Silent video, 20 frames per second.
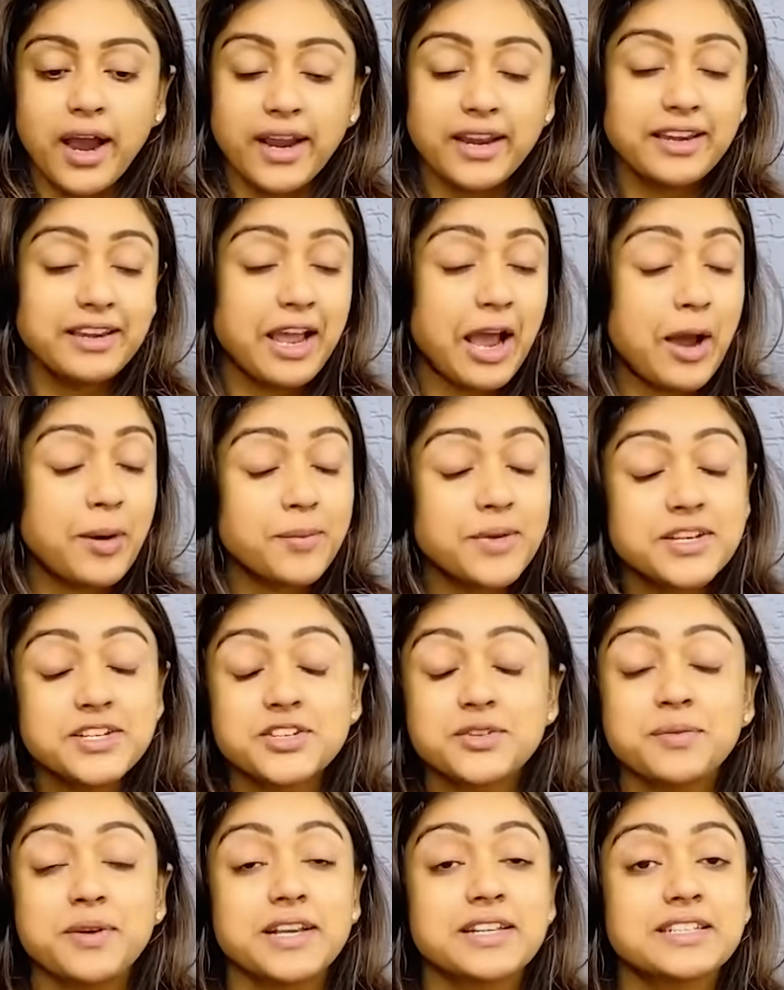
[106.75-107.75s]
ఐ డ్యామేజ్
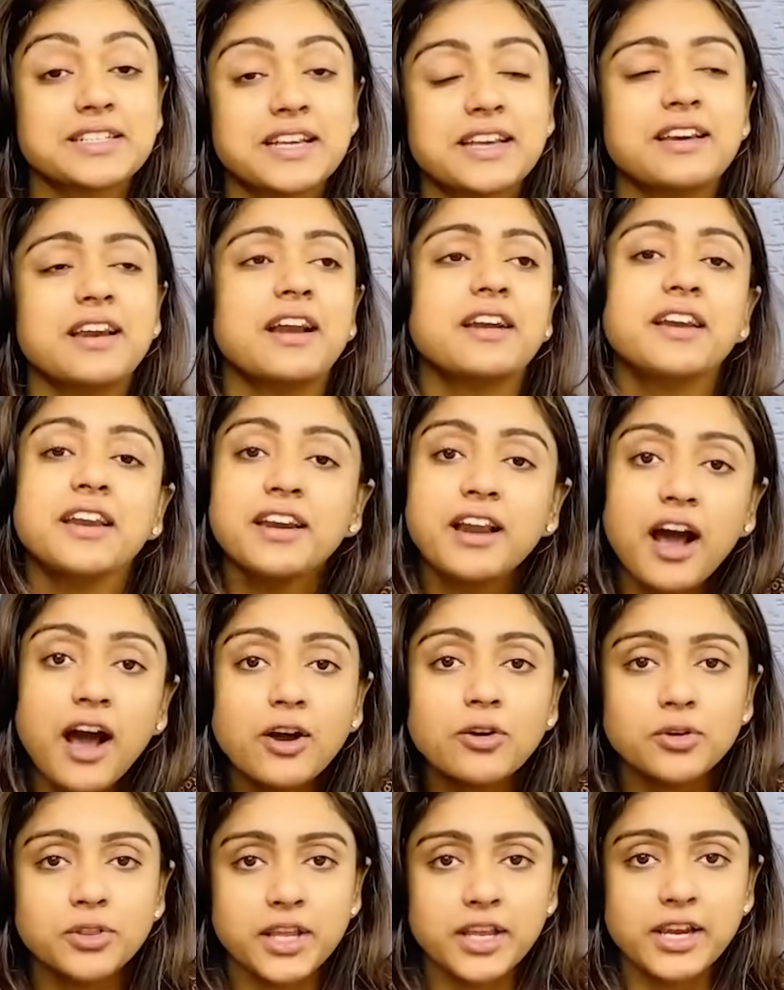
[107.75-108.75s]
మై స్కిన్ అంటే
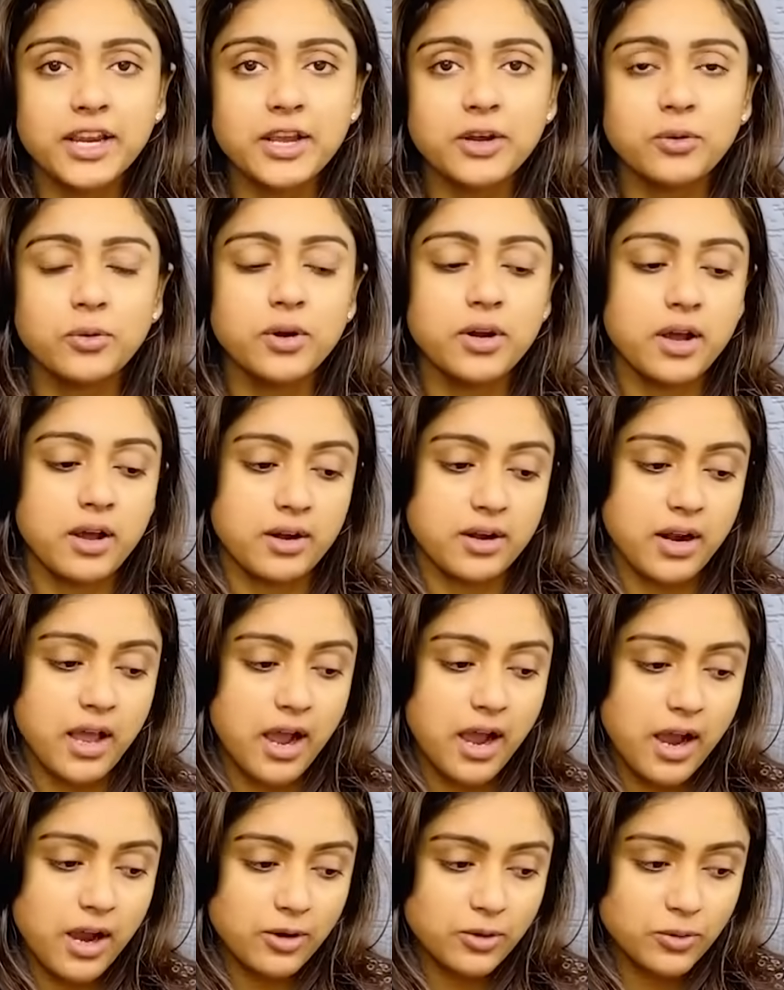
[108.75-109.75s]
నాకు తెలియకుండా
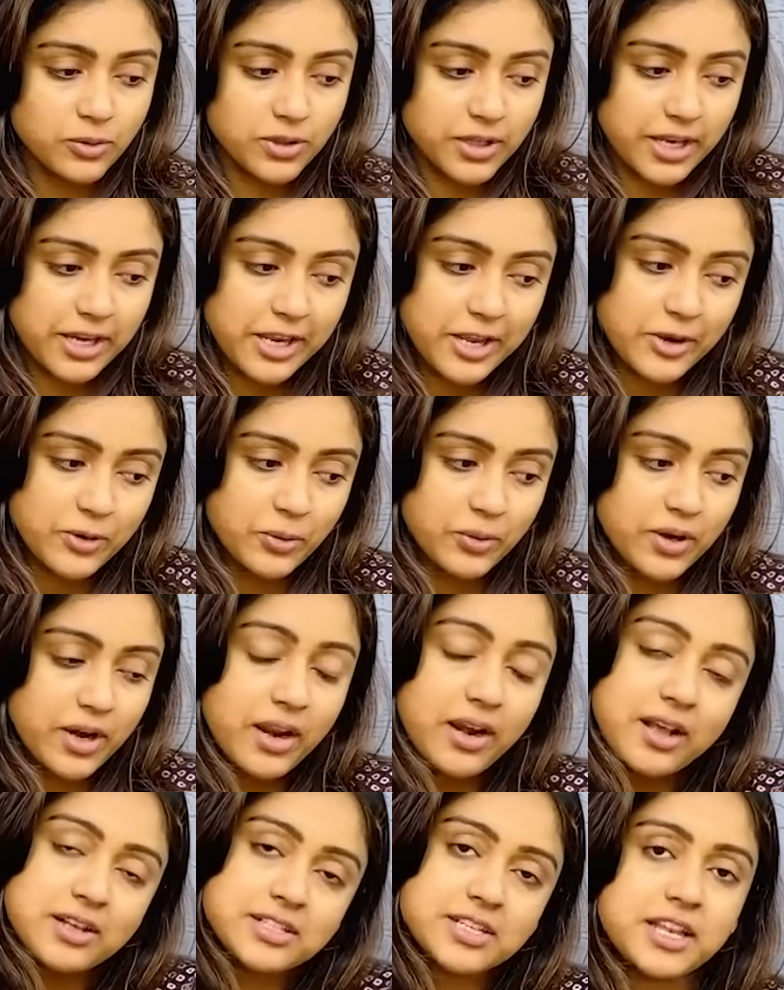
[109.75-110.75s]
నాకు తెలియకుండా
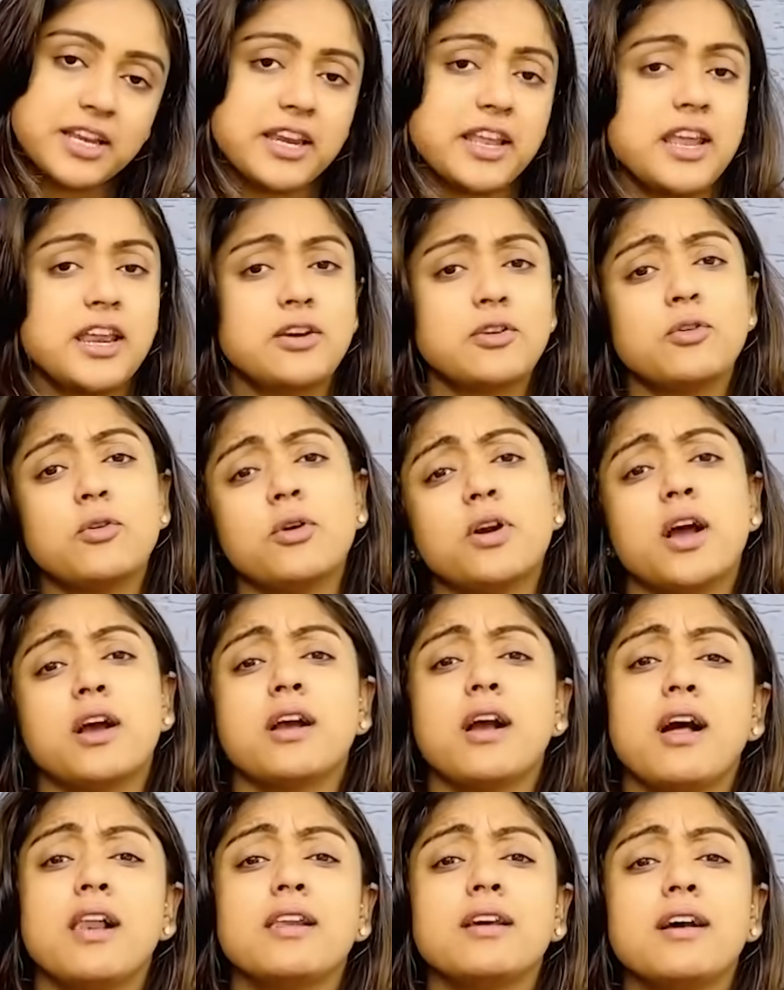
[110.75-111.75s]
నా స్కిన్ ఎన్నో
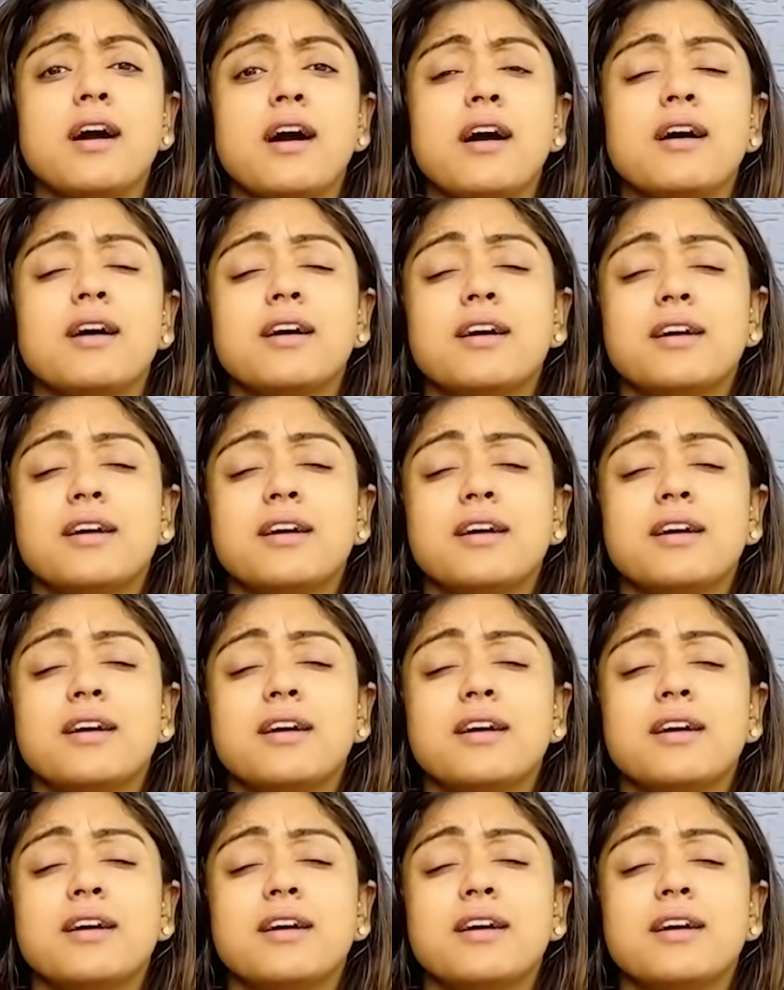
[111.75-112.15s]
రకాలుగా